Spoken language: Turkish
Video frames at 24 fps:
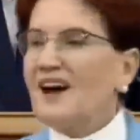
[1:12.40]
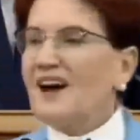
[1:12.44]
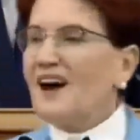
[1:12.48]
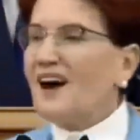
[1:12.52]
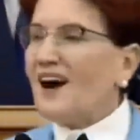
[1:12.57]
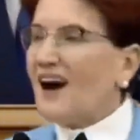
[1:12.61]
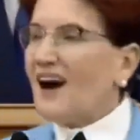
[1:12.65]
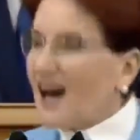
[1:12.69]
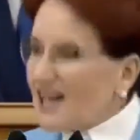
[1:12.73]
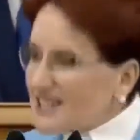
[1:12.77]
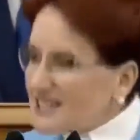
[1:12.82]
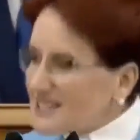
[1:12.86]

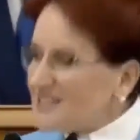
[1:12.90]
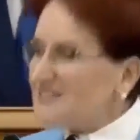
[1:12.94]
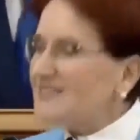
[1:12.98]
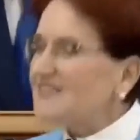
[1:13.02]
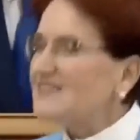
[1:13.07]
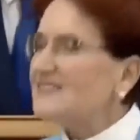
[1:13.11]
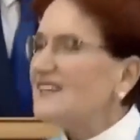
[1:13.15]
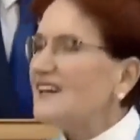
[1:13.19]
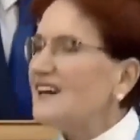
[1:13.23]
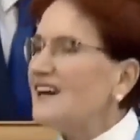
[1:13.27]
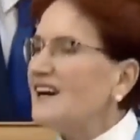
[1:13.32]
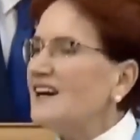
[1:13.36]
İmamoğlu
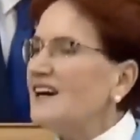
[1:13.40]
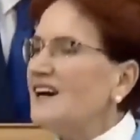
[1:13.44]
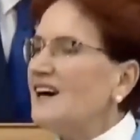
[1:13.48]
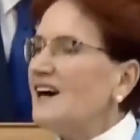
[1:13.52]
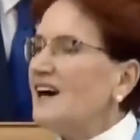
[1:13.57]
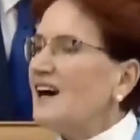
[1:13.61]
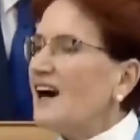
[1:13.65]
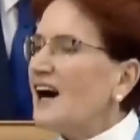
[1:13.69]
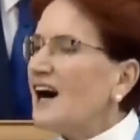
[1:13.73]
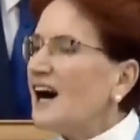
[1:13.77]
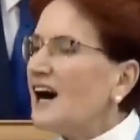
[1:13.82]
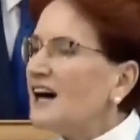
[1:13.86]
ile ilgili
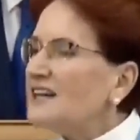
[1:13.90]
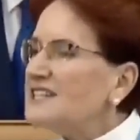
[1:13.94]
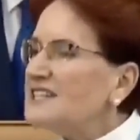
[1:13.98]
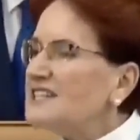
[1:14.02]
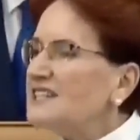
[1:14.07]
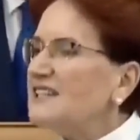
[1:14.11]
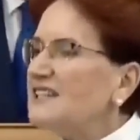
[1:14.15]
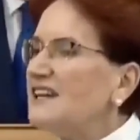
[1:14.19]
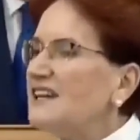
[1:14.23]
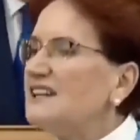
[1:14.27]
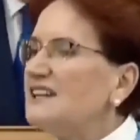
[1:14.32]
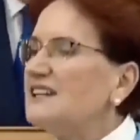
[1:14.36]
verilen
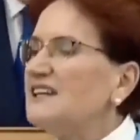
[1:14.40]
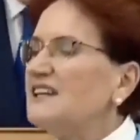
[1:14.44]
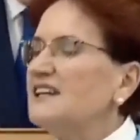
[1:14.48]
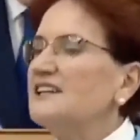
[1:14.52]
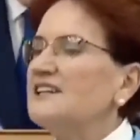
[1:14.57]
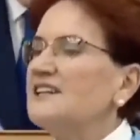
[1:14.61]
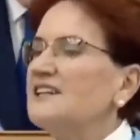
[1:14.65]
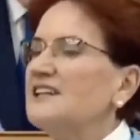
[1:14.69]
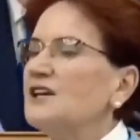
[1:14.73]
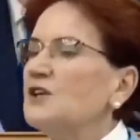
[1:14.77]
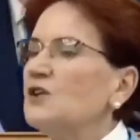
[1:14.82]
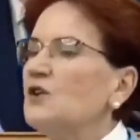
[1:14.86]
kararı
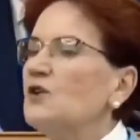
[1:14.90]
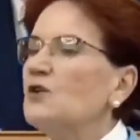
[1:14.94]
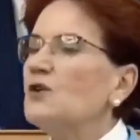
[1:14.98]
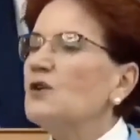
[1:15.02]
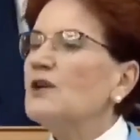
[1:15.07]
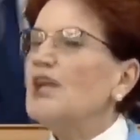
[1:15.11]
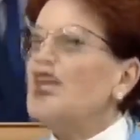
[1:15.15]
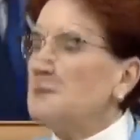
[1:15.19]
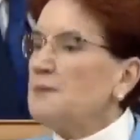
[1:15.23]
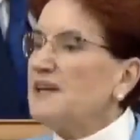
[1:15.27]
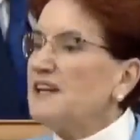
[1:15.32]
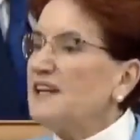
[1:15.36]
değerlendirdi.
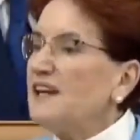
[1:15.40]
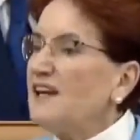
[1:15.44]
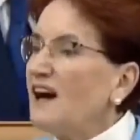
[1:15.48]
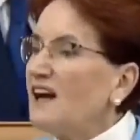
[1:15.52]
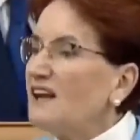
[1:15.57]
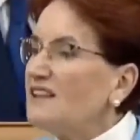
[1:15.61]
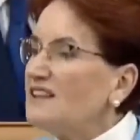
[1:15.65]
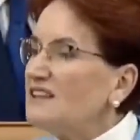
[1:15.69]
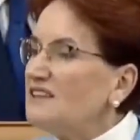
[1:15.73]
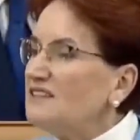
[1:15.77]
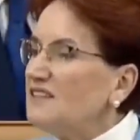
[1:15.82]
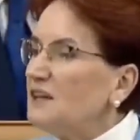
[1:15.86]

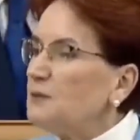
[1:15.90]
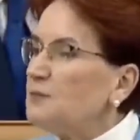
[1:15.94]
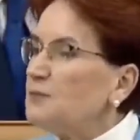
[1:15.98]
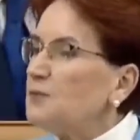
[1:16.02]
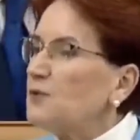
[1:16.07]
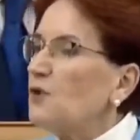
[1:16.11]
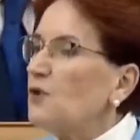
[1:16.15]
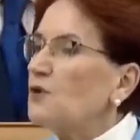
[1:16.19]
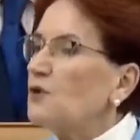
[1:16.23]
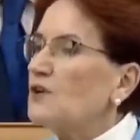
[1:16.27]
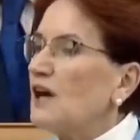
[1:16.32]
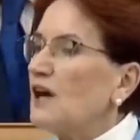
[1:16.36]
Planlı ve
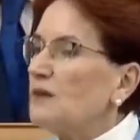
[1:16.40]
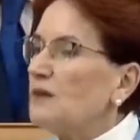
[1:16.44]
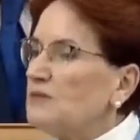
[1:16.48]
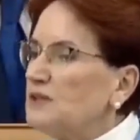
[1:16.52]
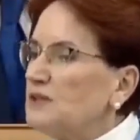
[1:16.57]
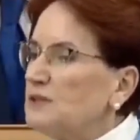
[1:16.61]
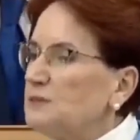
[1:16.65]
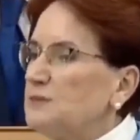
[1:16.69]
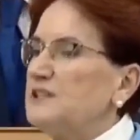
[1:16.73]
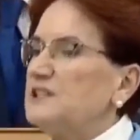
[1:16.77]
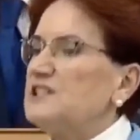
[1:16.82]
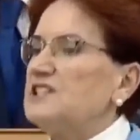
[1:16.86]

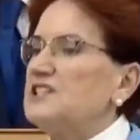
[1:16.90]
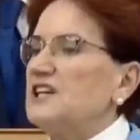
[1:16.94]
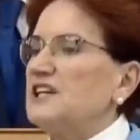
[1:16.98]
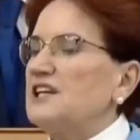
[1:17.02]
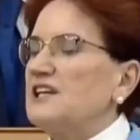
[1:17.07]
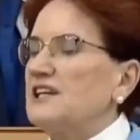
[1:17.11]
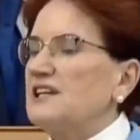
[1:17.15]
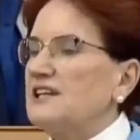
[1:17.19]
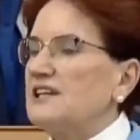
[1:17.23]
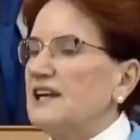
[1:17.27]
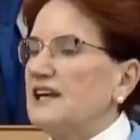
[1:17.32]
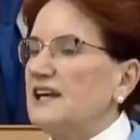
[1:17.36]
programlı bir
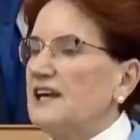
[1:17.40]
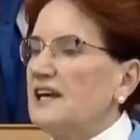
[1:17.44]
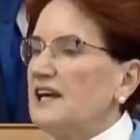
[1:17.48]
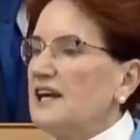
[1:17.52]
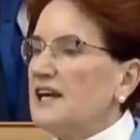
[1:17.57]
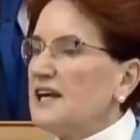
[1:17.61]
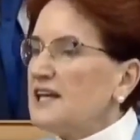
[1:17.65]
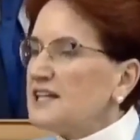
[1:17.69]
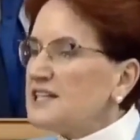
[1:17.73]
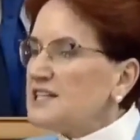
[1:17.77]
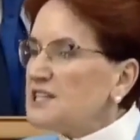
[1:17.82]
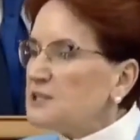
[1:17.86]
şekilde
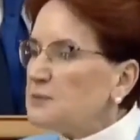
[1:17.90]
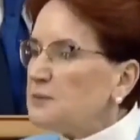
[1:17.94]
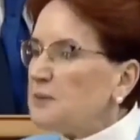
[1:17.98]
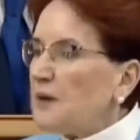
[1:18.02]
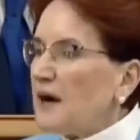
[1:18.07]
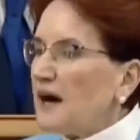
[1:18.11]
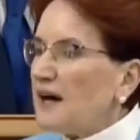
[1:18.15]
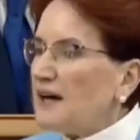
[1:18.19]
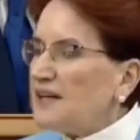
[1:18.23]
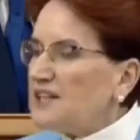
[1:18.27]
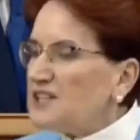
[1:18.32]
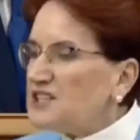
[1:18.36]

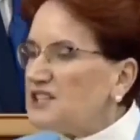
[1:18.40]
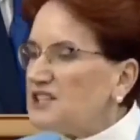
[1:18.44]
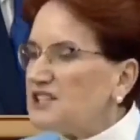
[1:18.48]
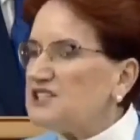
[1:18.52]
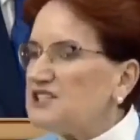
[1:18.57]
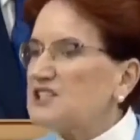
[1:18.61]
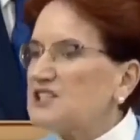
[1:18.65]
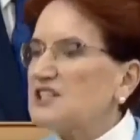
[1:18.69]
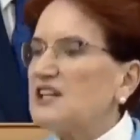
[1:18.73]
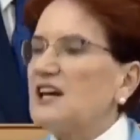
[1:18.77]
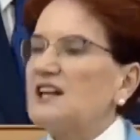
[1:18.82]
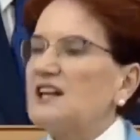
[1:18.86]
siparişle
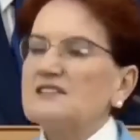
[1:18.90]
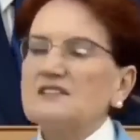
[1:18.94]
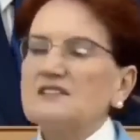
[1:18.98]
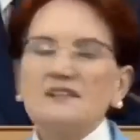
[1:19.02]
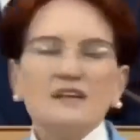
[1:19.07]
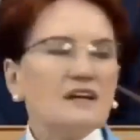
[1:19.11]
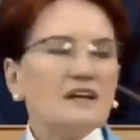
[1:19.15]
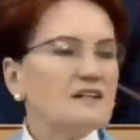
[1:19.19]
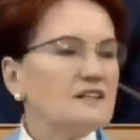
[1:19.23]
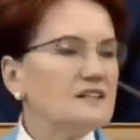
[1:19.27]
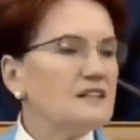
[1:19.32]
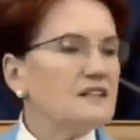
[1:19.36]

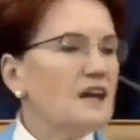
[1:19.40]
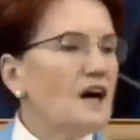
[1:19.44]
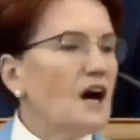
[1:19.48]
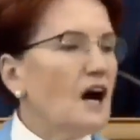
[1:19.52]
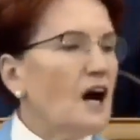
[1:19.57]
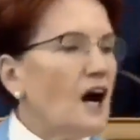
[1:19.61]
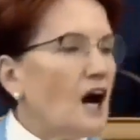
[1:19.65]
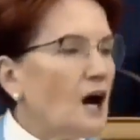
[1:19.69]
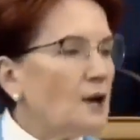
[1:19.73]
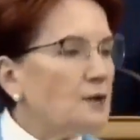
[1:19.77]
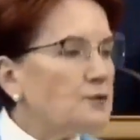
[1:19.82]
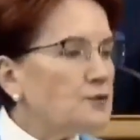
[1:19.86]
çıkartılan
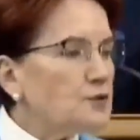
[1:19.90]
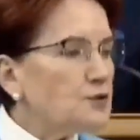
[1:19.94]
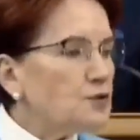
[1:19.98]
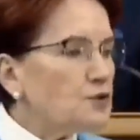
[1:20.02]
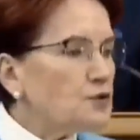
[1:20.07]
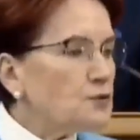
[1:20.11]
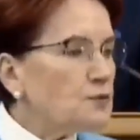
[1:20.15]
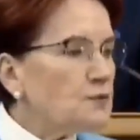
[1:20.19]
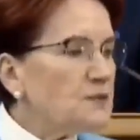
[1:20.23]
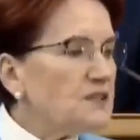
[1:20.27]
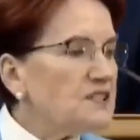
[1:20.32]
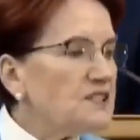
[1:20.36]

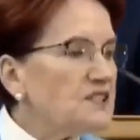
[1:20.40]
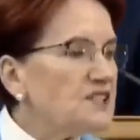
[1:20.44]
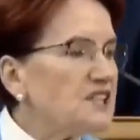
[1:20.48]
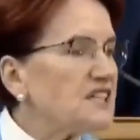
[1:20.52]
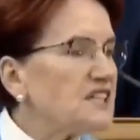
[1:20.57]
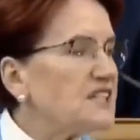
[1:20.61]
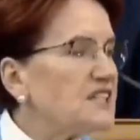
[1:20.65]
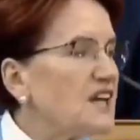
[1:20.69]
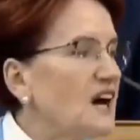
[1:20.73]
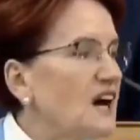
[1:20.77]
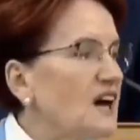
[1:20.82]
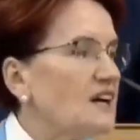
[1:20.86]
absürt bir
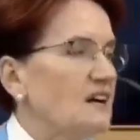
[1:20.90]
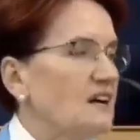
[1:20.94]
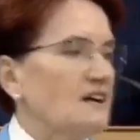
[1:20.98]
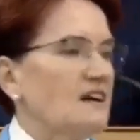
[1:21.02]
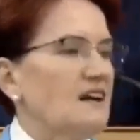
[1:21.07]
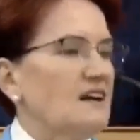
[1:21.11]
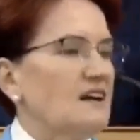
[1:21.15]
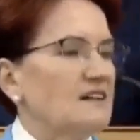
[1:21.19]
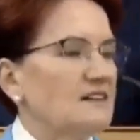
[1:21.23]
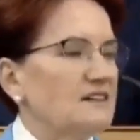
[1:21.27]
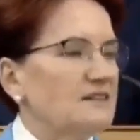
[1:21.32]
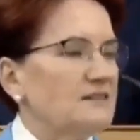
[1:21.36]
ceza
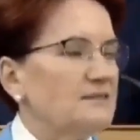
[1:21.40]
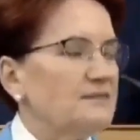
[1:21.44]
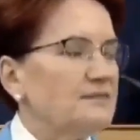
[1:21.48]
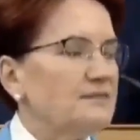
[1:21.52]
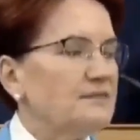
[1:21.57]
kararı.